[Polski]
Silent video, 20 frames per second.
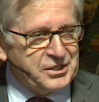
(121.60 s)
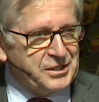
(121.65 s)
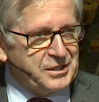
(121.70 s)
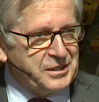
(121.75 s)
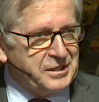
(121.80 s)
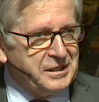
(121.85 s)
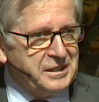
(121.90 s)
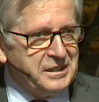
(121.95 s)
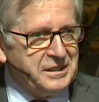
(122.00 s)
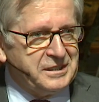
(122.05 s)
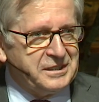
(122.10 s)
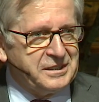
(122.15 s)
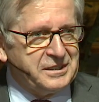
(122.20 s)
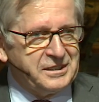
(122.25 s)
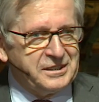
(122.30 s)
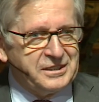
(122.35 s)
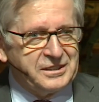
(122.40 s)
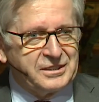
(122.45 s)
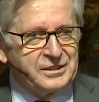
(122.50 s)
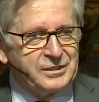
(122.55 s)
że
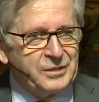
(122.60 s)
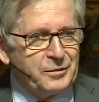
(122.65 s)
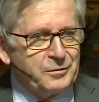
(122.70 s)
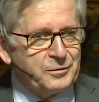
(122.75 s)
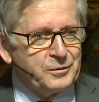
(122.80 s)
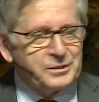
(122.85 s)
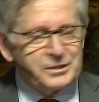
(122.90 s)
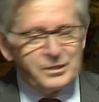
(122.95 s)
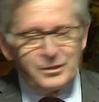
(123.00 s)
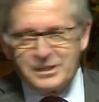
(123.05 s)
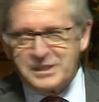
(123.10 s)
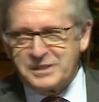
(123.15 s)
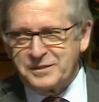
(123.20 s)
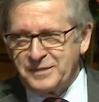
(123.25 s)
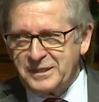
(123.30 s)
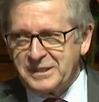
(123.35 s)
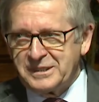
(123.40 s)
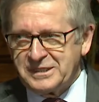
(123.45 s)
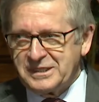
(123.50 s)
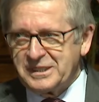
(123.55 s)
y, znowu coraz
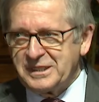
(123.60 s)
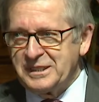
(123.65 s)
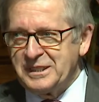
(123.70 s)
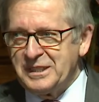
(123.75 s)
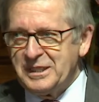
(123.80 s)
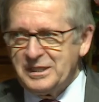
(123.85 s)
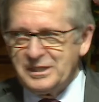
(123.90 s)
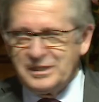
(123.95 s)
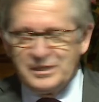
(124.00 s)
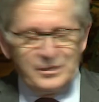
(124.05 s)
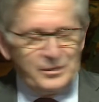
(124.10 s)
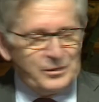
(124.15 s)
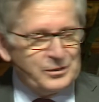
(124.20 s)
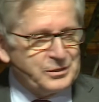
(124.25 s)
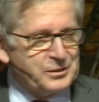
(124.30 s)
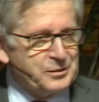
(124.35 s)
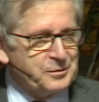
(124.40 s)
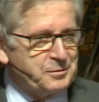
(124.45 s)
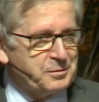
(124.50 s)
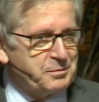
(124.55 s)
więcej y,
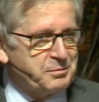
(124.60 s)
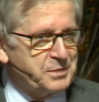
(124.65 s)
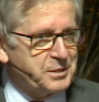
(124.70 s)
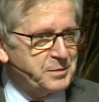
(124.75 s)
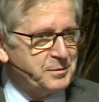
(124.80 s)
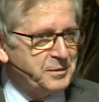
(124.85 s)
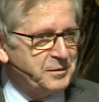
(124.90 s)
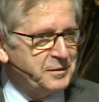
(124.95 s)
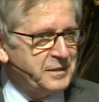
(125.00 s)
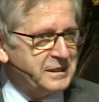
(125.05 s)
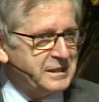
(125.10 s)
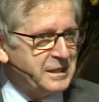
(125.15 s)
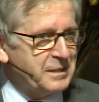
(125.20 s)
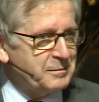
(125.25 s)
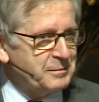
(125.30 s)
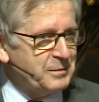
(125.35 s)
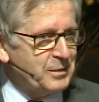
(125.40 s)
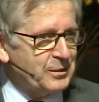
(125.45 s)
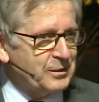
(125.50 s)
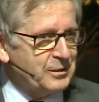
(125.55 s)
osób przybywa
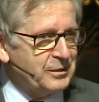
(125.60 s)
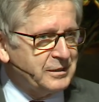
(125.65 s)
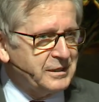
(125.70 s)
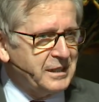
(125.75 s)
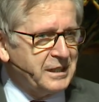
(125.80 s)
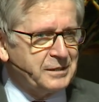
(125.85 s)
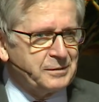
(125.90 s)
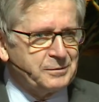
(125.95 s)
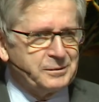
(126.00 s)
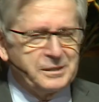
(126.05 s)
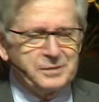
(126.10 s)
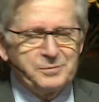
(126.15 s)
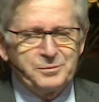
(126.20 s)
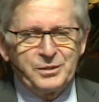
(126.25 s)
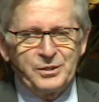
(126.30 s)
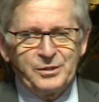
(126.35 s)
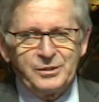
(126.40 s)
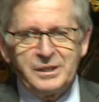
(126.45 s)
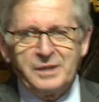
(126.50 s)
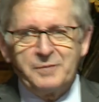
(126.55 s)
tam, oglądają ten
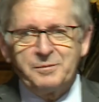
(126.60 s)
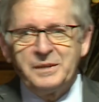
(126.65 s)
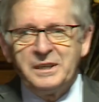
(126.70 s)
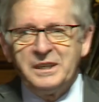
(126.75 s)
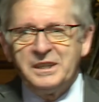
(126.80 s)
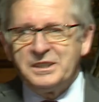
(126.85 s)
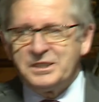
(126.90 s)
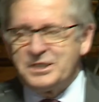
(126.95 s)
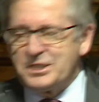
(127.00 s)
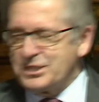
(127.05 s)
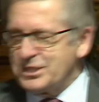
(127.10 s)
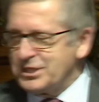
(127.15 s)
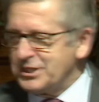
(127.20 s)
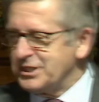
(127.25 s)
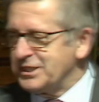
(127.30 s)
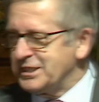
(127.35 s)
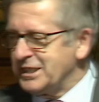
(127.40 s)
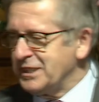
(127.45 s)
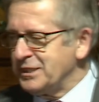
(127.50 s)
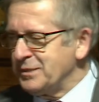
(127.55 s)
program. Cieszę
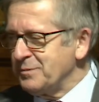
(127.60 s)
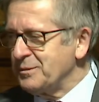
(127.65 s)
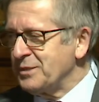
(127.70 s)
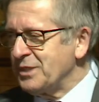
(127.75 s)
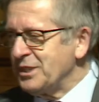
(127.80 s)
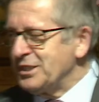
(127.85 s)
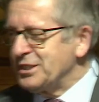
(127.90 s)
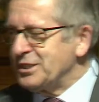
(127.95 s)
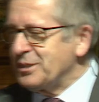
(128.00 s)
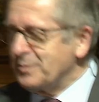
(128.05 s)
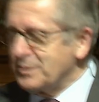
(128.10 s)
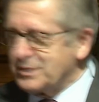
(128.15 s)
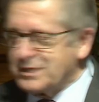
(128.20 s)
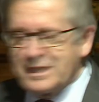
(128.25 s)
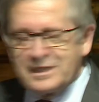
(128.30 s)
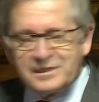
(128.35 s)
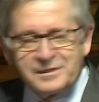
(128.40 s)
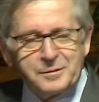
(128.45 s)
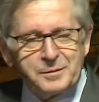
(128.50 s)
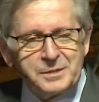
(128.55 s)
się zatem, że
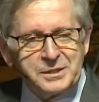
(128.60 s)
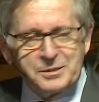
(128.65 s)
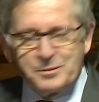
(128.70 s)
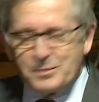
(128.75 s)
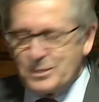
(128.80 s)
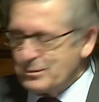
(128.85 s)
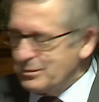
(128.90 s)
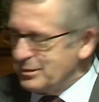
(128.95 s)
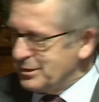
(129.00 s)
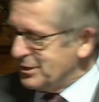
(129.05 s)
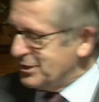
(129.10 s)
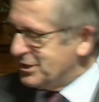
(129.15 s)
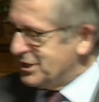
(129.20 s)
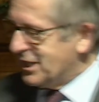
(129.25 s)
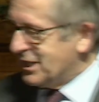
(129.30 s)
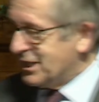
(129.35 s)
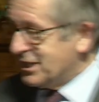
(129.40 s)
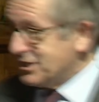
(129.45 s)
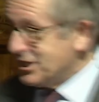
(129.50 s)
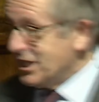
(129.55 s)
poselstwo będzie mogło mogło
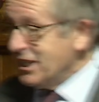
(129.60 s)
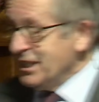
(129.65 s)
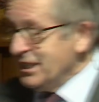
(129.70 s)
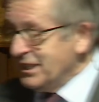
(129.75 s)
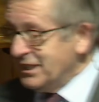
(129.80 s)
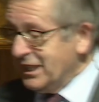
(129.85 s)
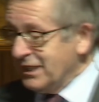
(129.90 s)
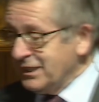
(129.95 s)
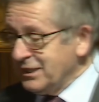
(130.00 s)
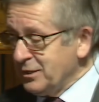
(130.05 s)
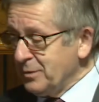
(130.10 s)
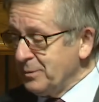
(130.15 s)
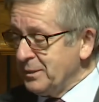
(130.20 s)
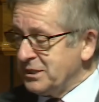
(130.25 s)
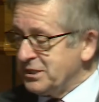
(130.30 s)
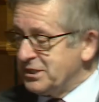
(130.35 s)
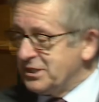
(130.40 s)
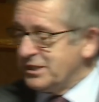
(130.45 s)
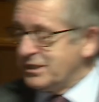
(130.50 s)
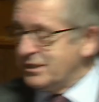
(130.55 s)
docierać. Ja
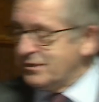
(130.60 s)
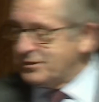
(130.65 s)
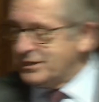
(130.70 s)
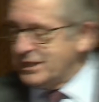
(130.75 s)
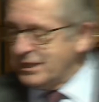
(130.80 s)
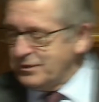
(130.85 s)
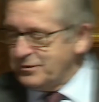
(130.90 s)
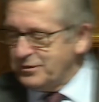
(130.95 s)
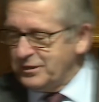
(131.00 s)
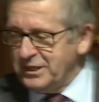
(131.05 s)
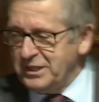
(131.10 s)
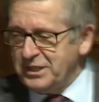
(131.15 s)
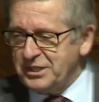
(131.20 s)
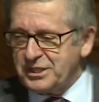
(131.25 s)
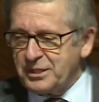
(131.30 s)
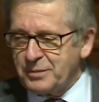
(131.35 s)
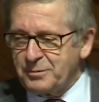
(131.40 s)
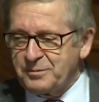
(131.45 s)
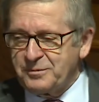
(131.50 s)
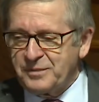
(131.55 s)
natomiast w tej chwili
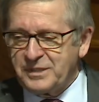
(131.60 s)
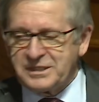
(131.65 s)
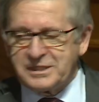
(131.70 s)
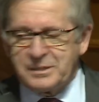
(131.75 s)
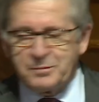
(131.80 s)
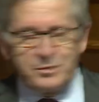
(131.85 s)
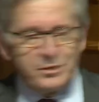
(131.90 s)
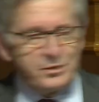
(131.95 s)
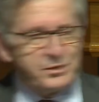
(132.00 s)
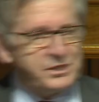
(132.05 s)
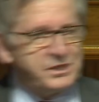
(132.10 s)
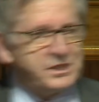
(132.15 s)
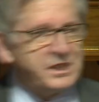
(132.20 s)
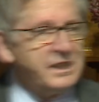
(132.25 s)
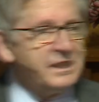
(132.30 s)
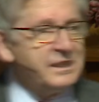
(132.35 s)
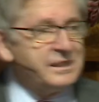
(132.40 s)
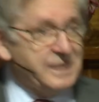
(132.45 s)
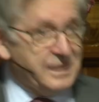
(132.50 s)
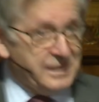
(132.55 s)
chciałbym Was zaprosić,
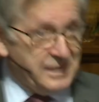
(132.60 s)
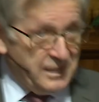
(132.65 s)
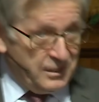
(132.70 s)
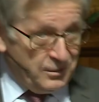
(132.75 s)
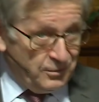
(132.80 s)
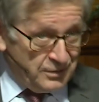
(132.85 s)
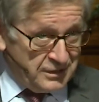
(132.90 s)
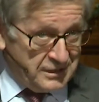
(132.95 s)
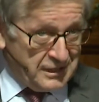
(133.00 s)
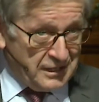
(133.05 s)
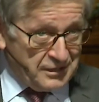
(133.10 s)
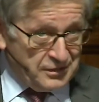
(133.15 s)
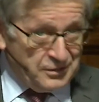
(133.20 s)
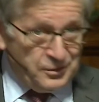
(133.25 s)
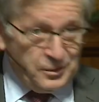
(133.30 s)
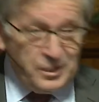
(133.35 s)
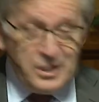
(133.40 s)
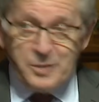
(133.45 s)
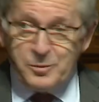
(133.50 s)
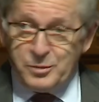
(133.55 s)
tak jak
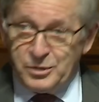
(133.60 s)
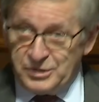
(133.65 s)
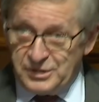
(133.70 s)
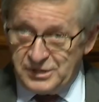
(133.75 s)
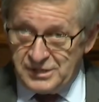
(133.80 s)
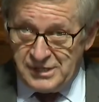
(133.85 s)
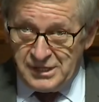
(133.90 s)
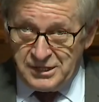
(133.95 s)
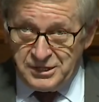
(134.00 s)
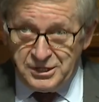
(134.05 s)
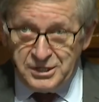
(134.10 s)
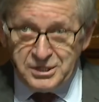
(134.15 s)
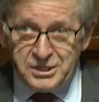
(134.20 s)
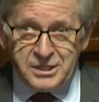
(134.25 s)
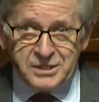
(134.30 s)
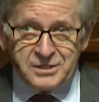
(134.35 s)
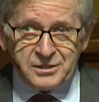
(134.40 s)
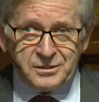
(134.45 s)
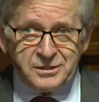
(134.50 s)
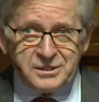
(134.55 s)
ostatnio, pozostańcie
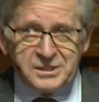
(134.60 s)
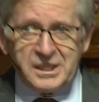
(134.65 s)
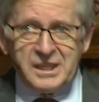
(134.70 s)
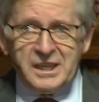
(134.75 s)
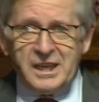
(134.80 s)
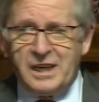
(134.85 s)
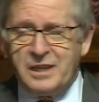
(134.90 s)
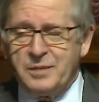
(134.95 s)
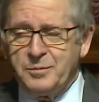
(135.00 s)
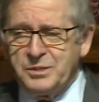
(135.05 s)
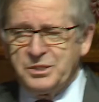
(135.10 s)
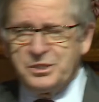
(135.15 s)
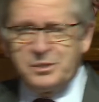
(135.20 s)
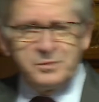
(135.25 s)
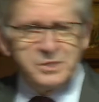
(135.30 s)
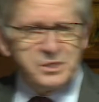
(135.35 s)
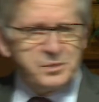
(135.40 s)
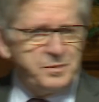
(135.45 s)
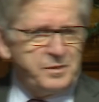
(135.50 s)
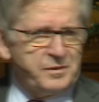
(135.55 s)
siedząc, ale
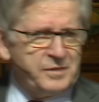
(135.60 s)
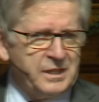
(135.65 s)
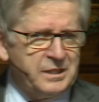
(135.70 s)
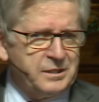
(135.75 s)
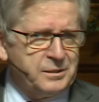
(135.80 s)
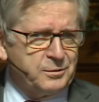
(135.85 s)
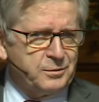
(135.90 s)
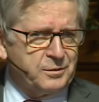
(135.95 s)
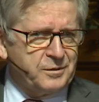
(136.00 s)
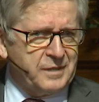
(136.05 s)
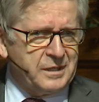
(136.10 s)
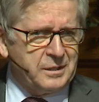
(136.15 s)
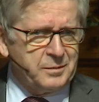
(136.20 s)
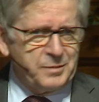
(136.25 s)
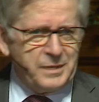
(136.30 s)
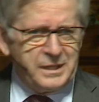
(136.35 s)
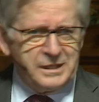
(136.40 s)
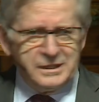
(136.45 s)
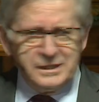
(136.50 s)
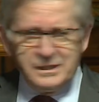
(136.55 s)
będziemy śpiewali ku chwale
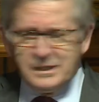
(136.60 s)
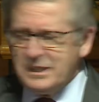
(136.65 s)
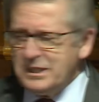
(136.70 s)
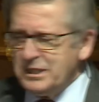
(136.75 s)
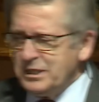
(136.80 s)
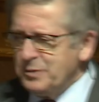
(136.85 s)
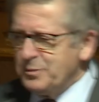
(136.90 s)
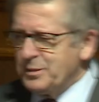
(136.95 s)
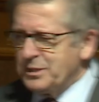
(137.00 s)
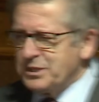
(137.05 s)
Pana i